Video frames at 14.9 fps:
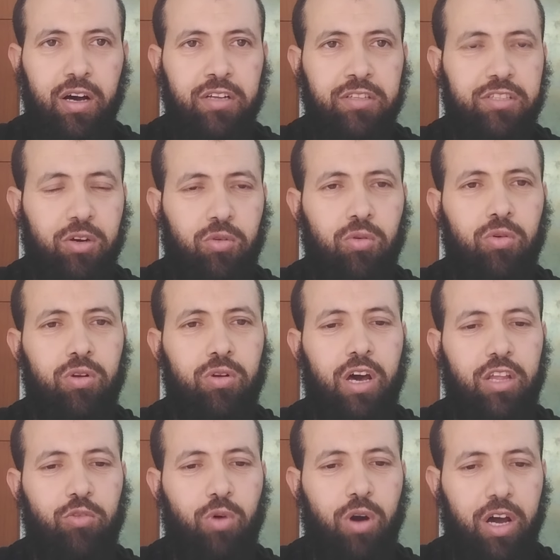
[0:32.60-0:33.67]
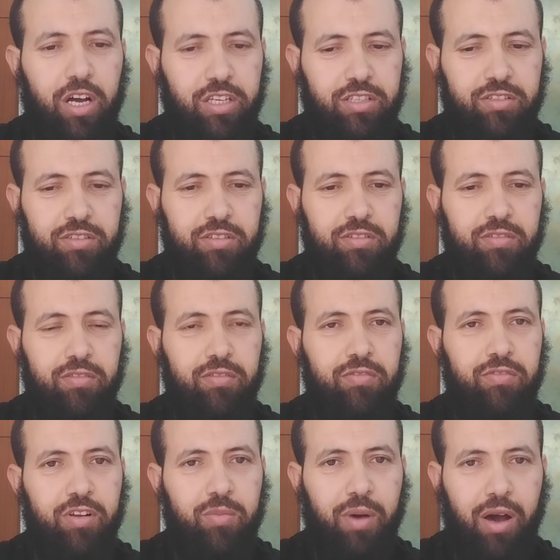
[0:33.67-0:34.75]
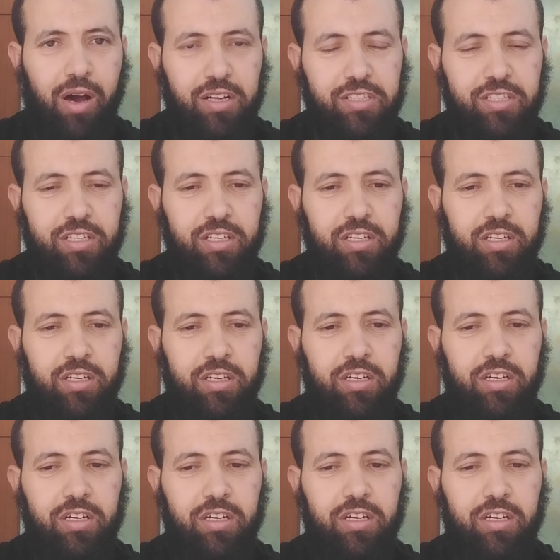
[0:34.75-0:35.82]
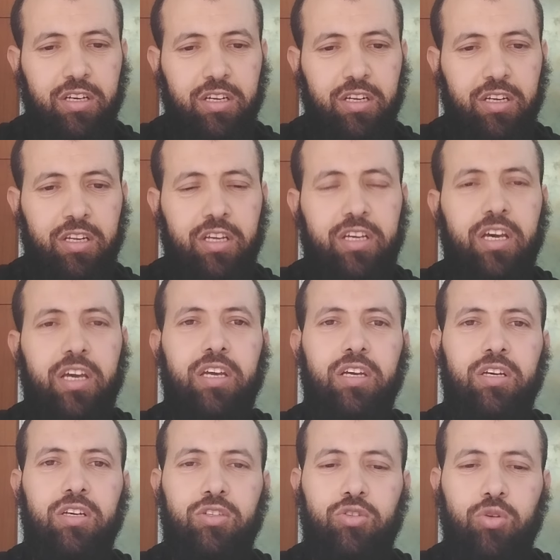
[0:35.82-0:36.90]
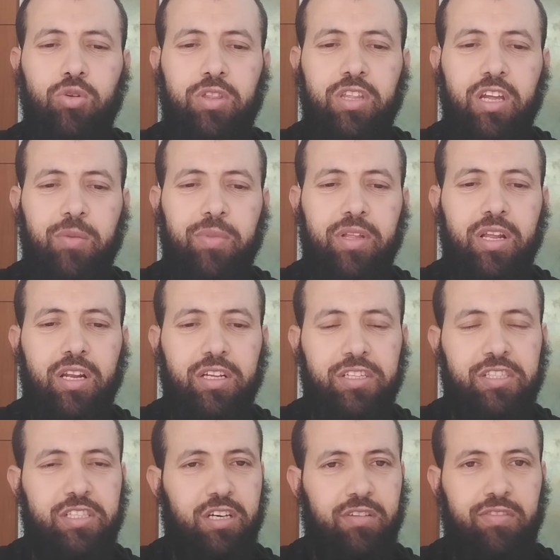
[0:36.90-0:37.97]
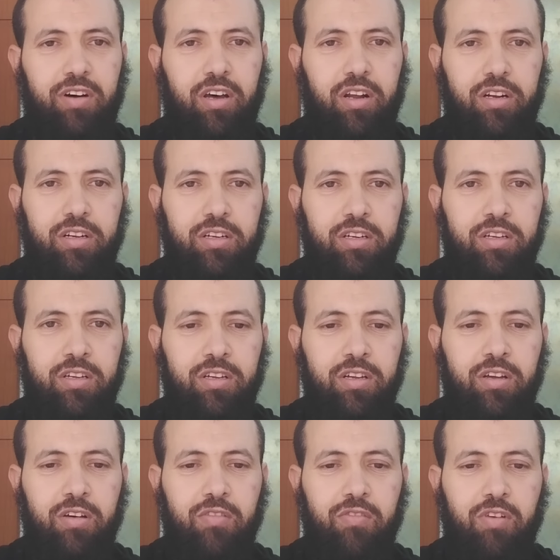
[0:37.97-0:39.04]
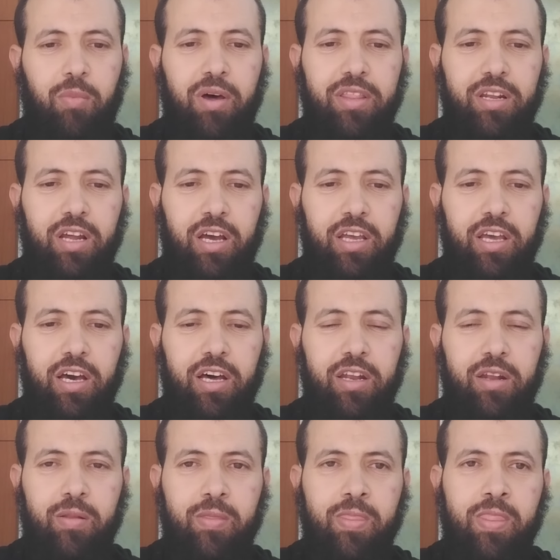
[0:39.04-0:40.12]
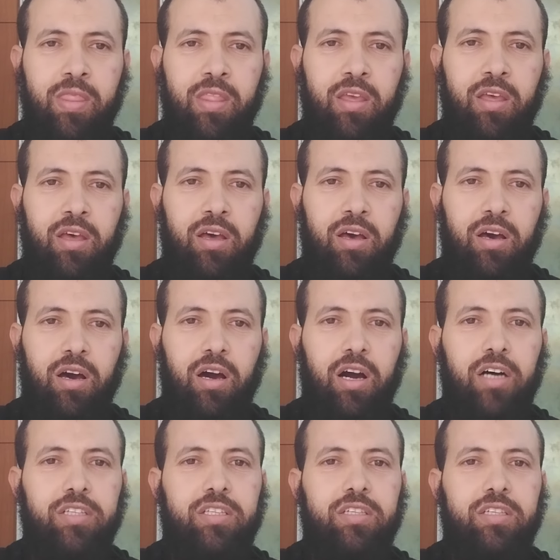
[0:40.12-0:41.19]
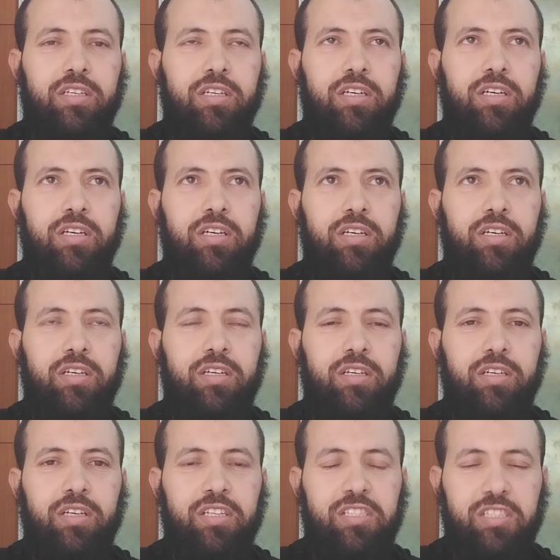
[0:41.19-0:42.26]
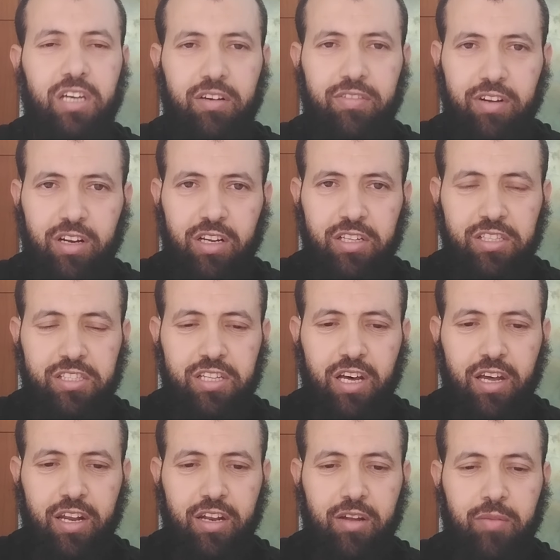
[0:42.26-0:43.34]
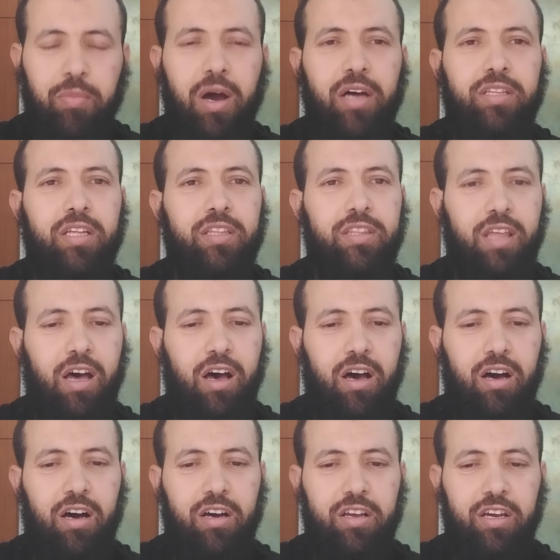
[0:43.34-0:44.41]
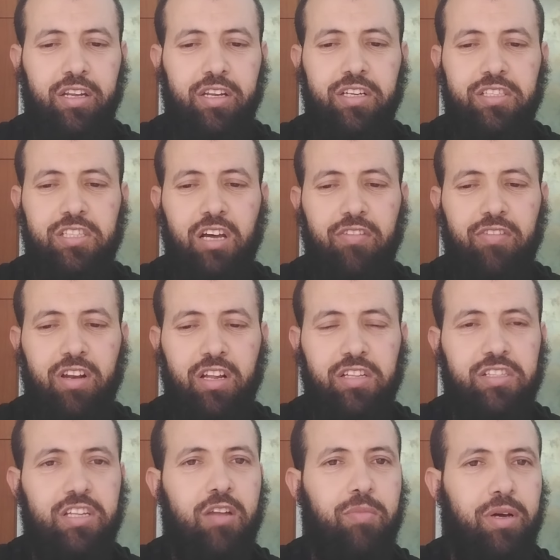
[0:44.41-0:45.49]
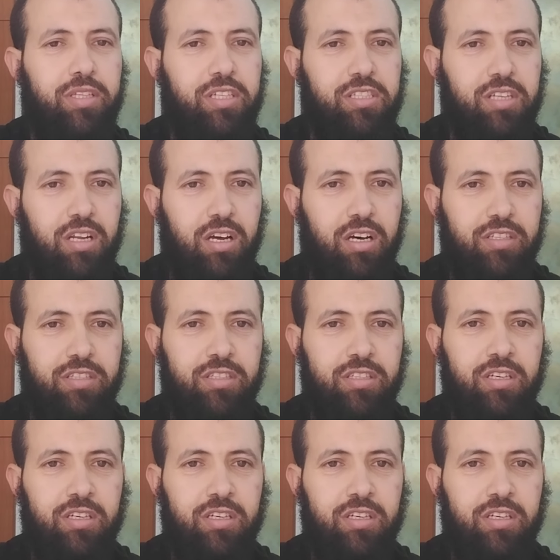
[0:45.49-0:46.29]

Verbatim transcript: أن تكون قد وقعت في المعاصي لكي تكثر من الاستغفار فبعض الأحيان قد آه، يستغفر الإنسان بعد الطاعة يعني يستغفر الإنسان بعد الصلاة